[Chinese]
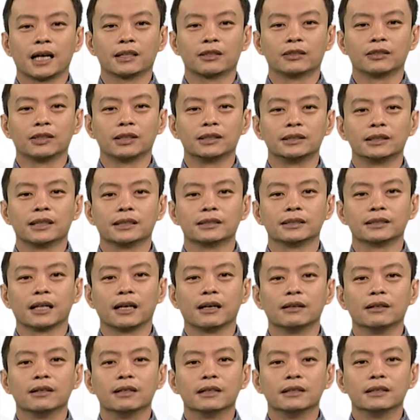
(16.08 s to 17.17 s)
同学介
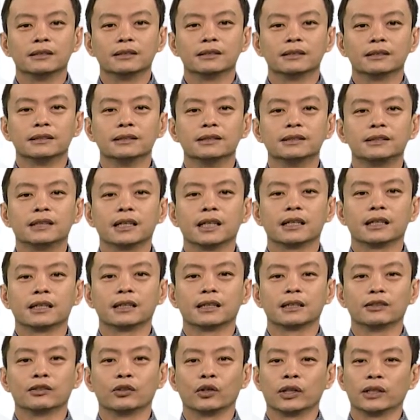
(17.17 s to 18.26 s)
绍直线
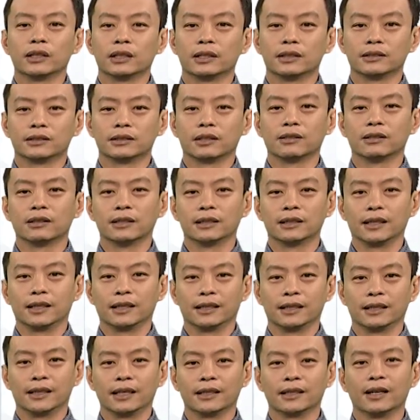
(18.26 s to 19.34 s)
跟圆的综合
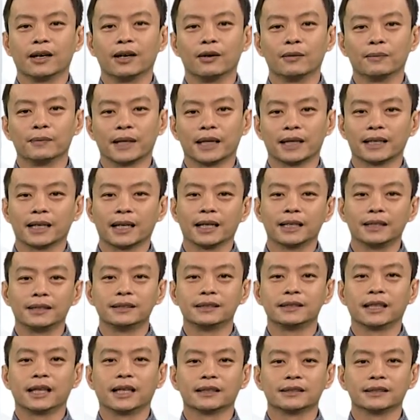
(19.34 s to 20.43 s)
演练哈。我们来看一
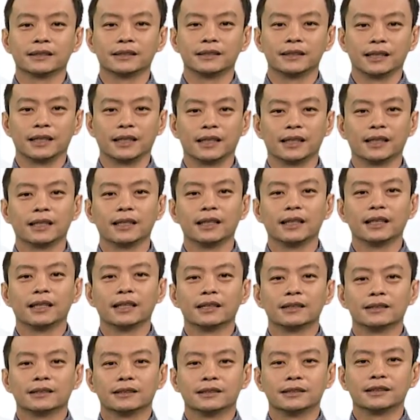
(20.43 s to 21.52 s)
下这些
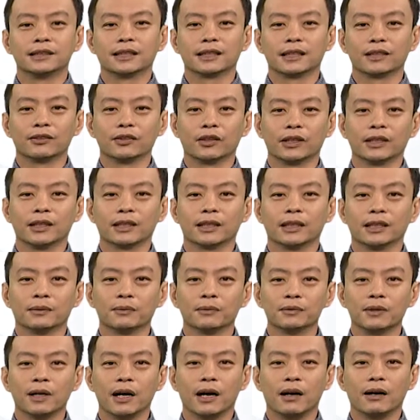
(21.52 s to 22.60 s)
直线跟圆的题
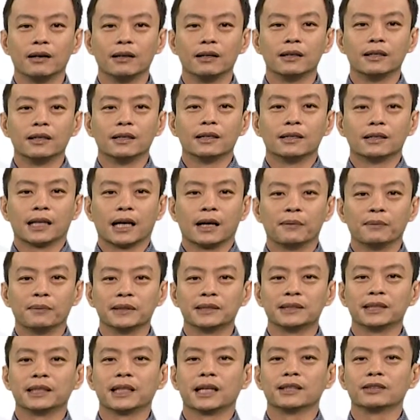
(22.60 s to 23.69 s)
目哈。那我们
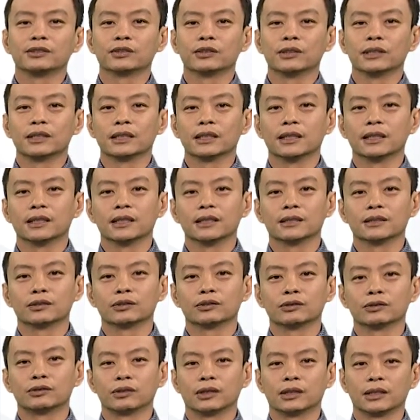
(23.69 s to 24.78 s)
先来做一个
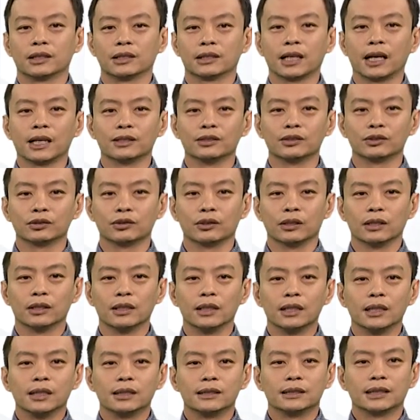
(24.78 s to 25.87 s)
数学的探索。
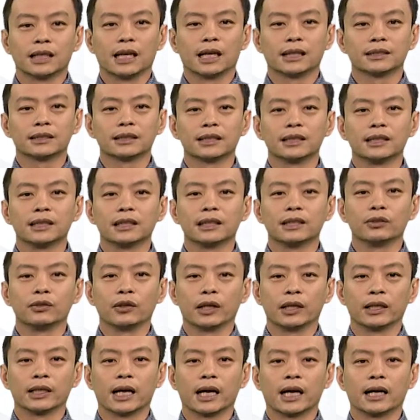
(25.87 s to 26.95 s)
假设一个
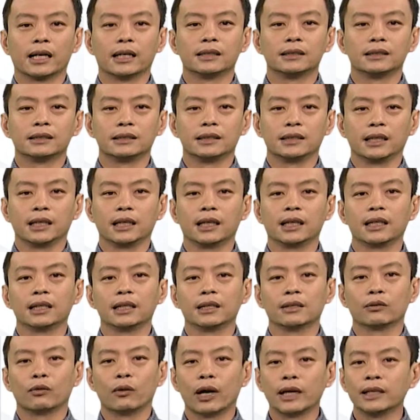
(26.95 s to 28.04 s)
圆啊切
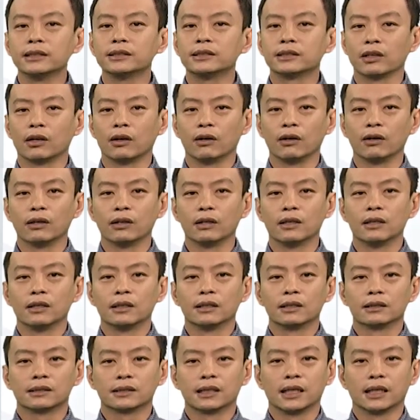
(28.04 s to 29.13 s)
y 轴
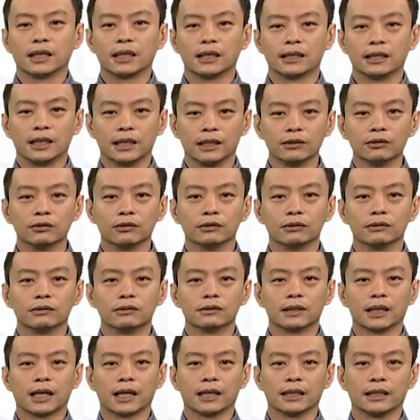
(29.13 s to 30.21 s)
在零五
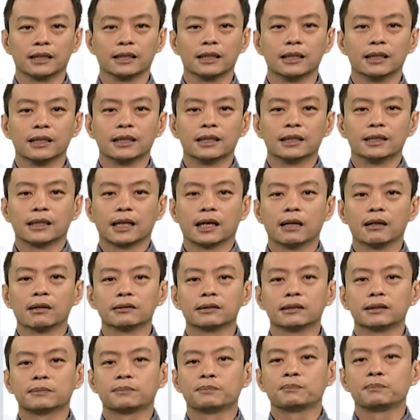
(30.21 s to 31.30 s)
那里，然后
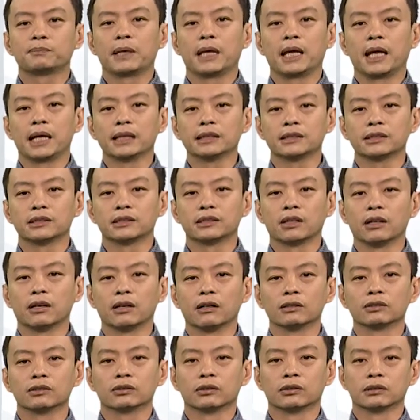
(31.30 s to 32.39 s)
被 s
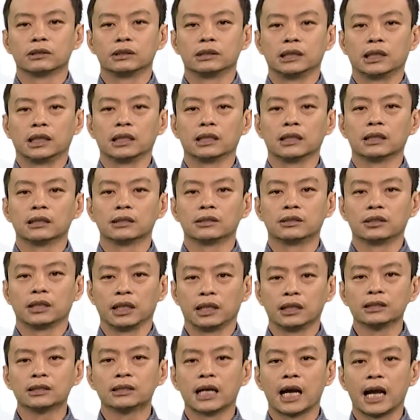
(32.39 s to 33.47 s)
轴所截的
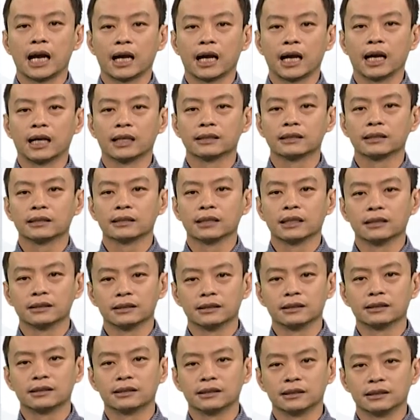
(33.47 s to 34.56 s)
弦长啊是二十
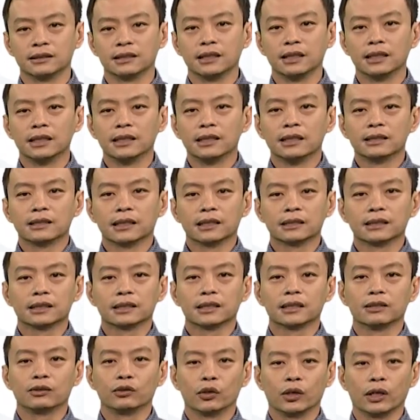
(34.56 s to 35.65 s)
四，那这
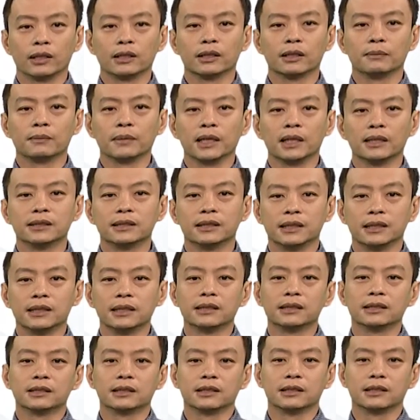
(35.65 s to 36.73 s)
个圆的面积
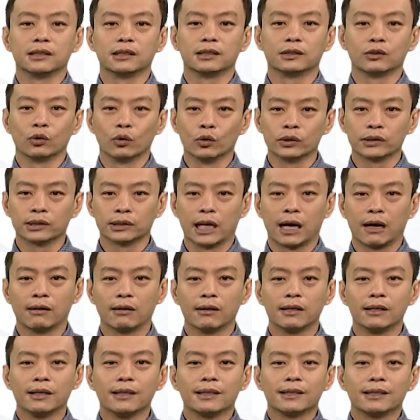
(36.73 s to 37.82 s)
是多少？
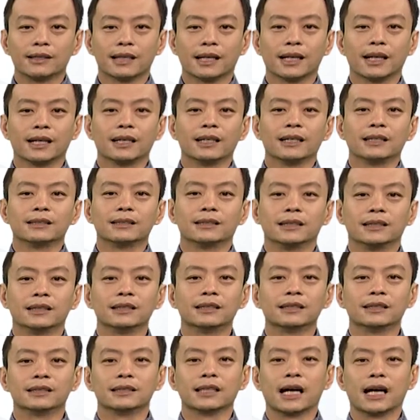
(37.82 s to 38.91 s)
那其
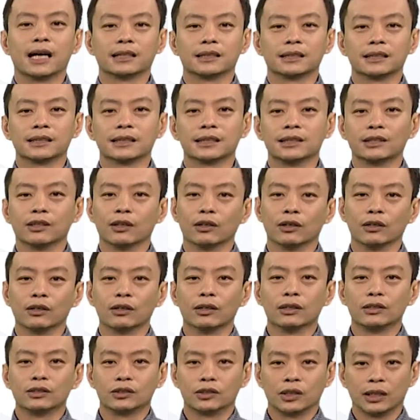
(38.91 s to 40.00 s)
实啊，这个有
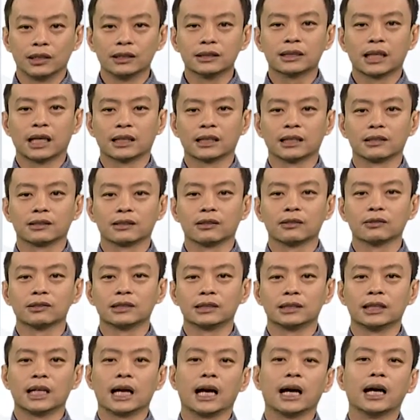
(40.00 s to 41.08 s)
弦长的东
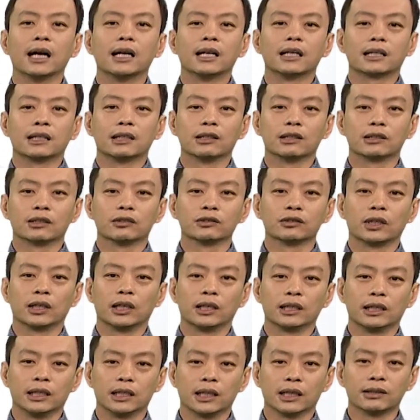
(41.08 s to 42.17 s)
西啊。各位同学
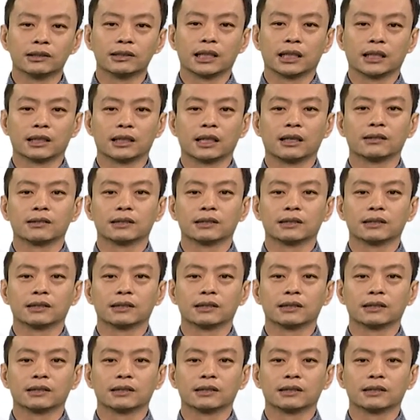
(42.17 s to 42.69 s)
一定要想到